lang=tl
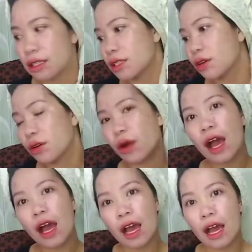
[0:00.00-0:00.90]
So,
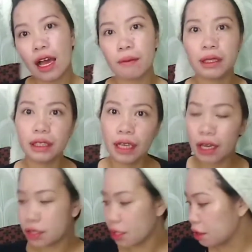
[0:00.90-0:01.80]
habang
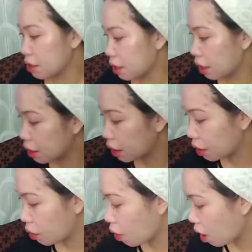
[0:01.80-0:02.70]
nag-ayos ako ng sarili
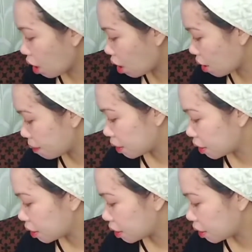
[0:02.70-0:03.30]
ko, um,